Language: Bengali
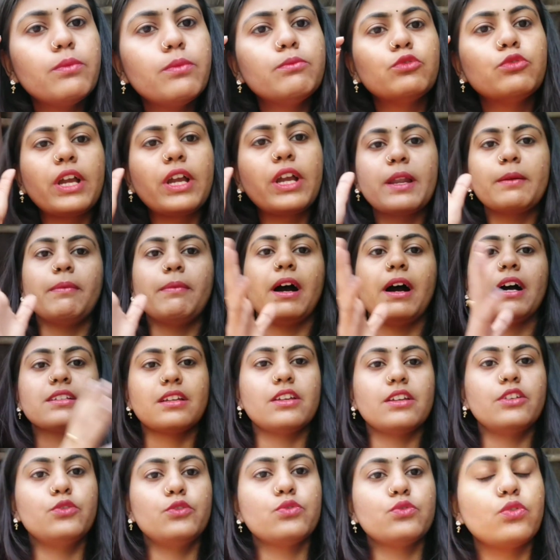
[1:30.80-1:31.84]
মুখের
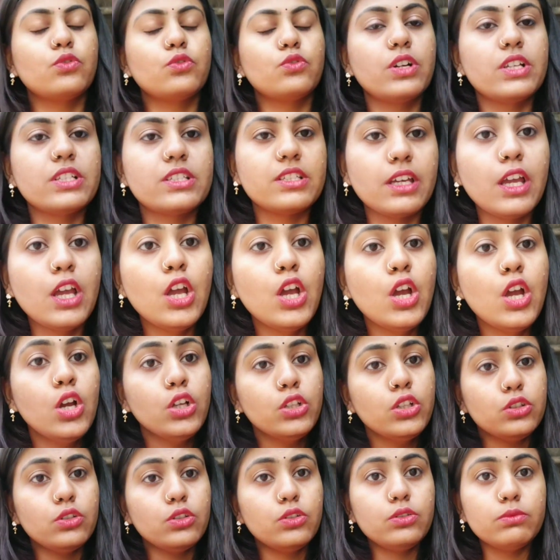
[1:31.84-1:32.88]
ভাষা ইউজ করেছে
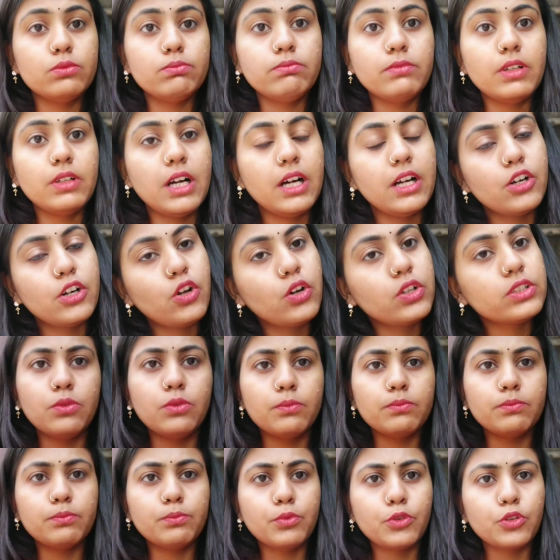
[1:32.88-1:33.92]
তো রন্ধ
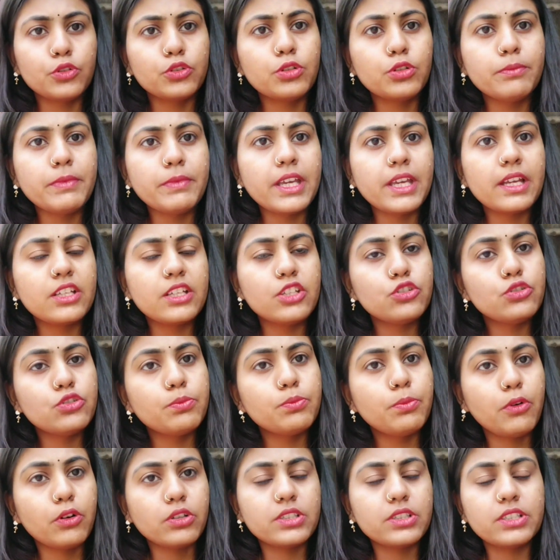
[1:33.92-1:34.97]
প্রথমে কিছু
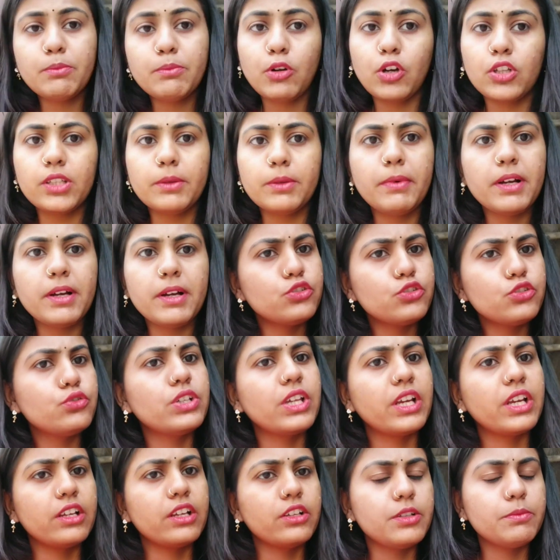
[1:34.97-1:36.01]
পজিটিভ কথা বা কিছু
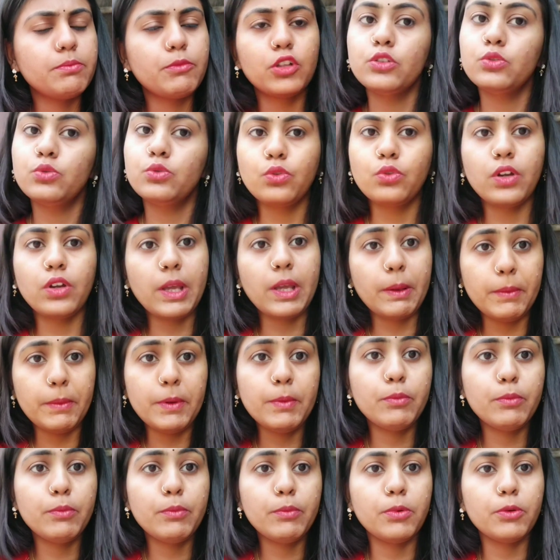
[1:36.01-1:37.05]
নেগেটিভ কথা দুটোই আমি
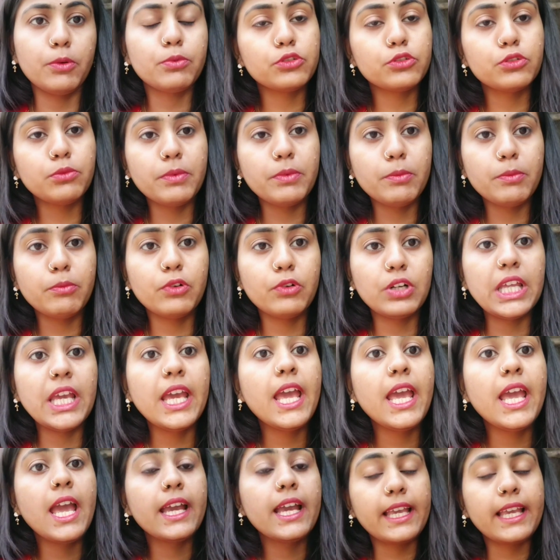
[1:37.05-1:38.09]
বলবো প্রথমে বলি
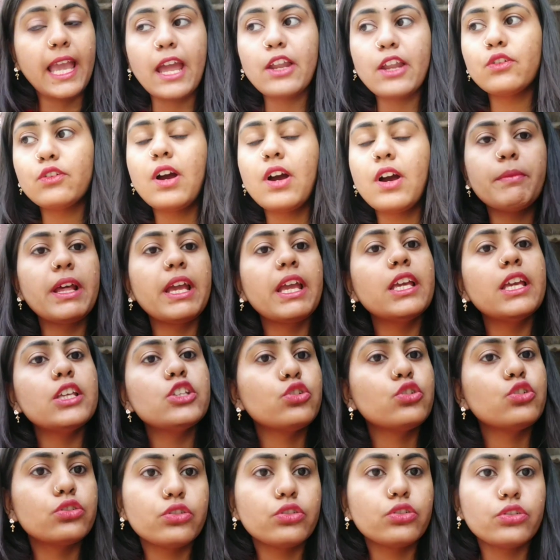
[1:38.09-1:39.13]
কেন আমরা এই
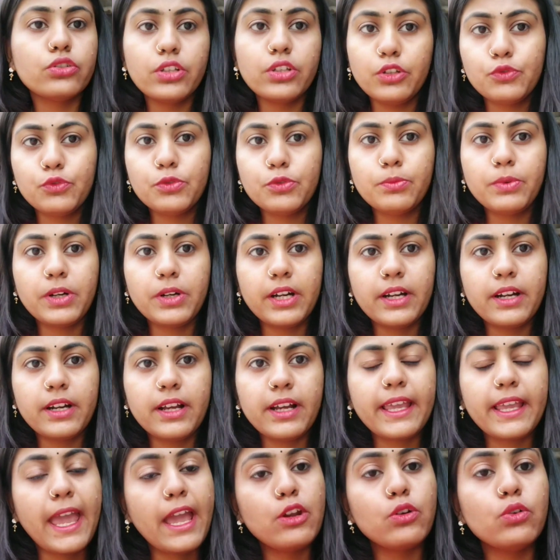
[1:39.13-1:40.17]
ছোট ছোট ইউটিউবাররা
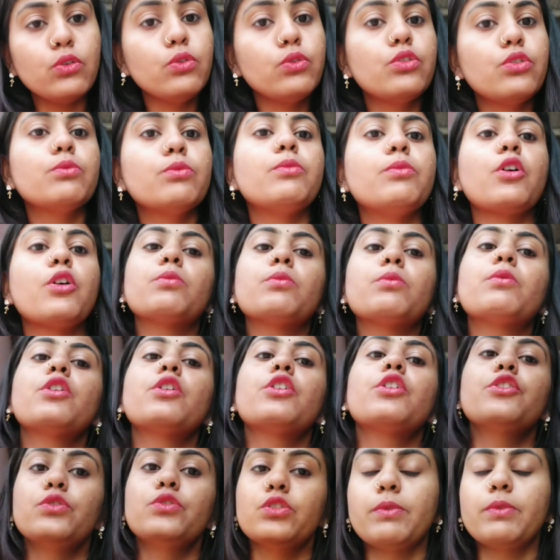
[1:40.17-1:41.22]
কেন অন্য বড় বড়
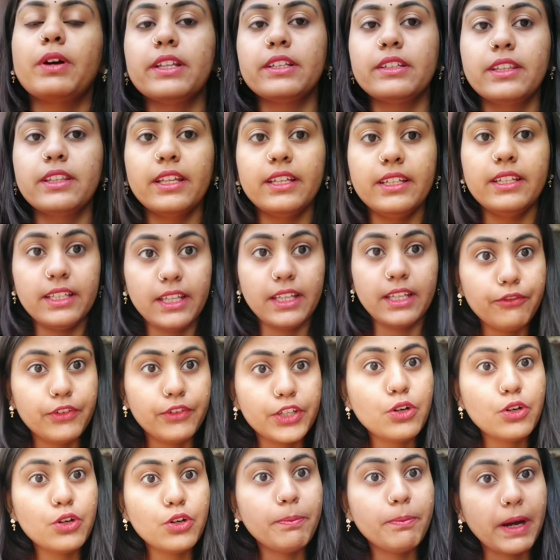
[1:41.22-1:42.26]
ইউটিউবারদের নিয়ে
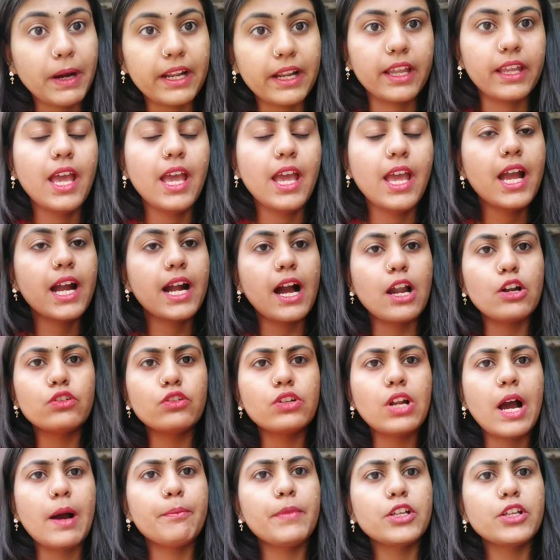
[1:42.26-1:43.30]
ভিডিও বানাই কারণ
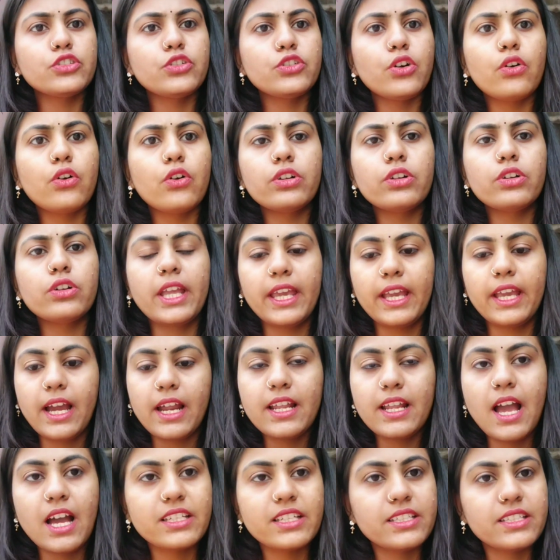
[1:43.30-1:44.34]
আমরা যখন
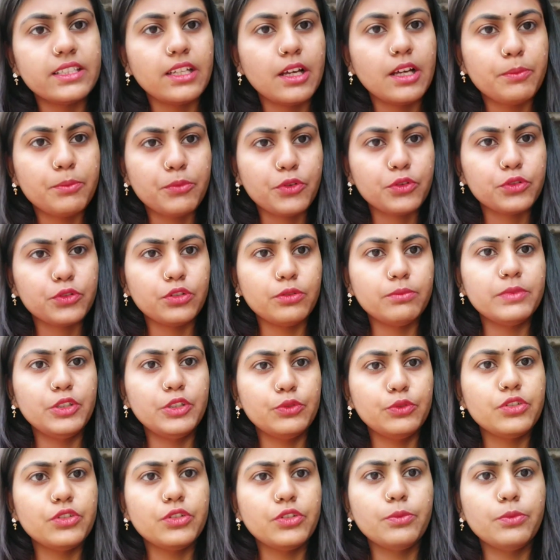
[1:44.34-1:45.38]
এখানে আসি না প্রথম
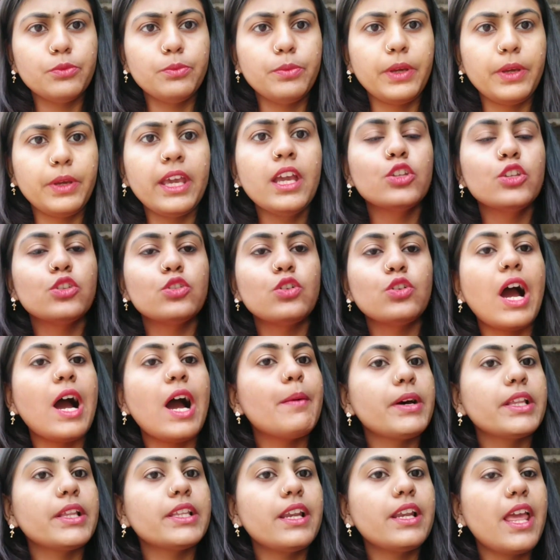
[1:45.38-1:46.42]
ইউটিউবে তো
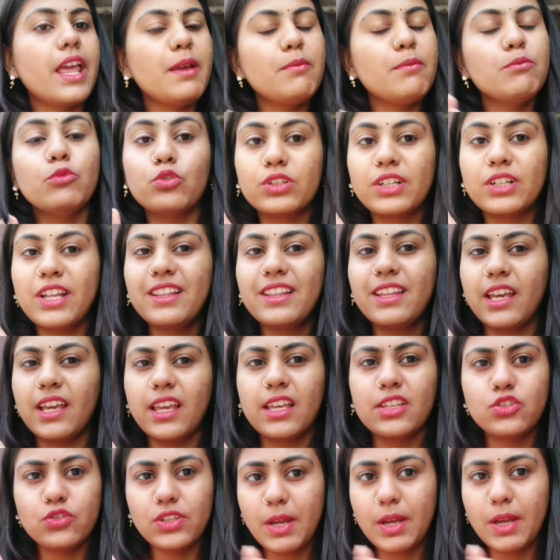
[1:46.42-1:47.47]
আমাদের এই মুখটা দেখে
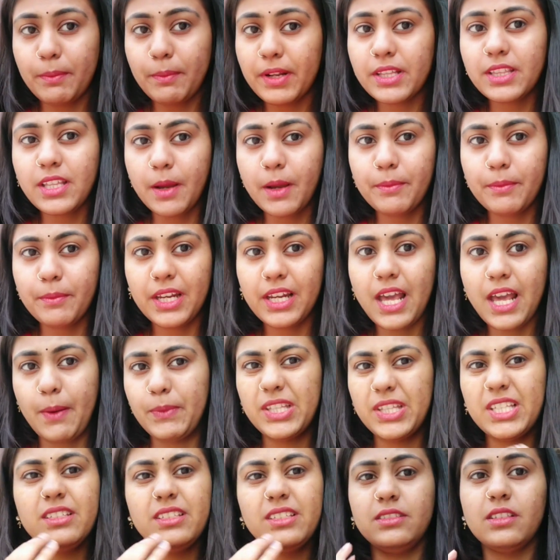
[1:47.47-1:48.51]
যদি আমরা থামলে
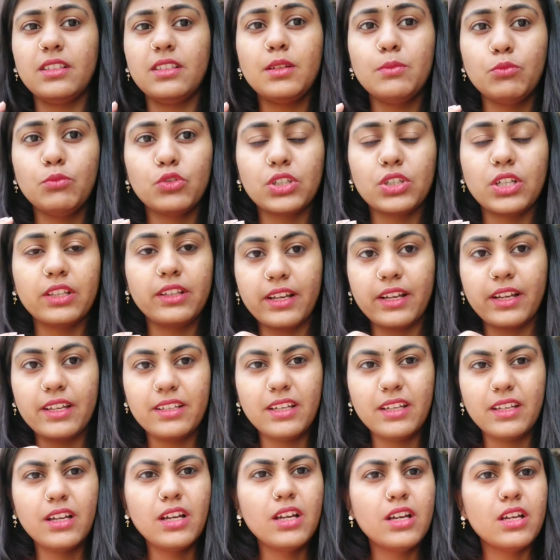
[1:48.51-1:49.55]
আমাদের নিজেদের মুখটা দেখাই
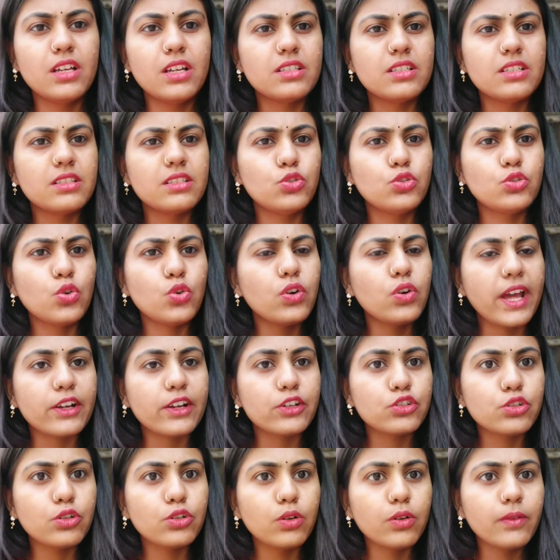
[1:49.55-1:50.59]
না জোর
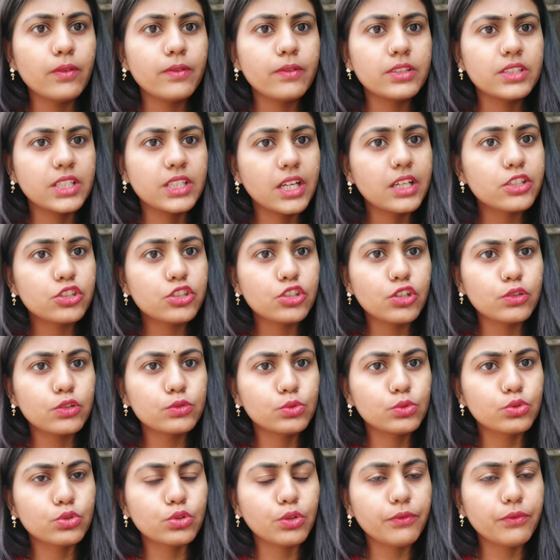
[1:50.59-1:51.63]
একশো দেড়শো
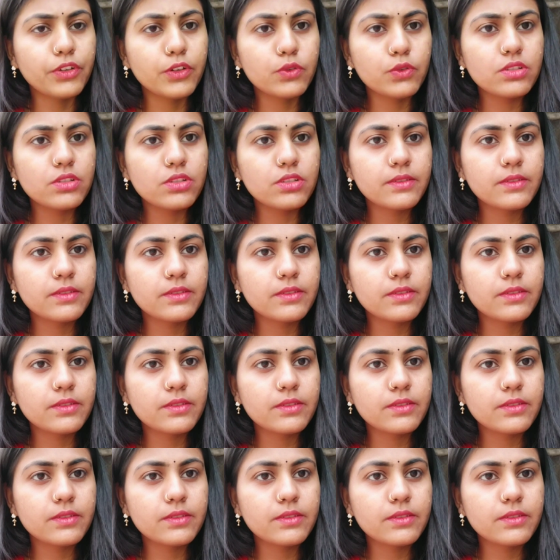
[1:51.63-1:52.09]
দুশো ভিউজ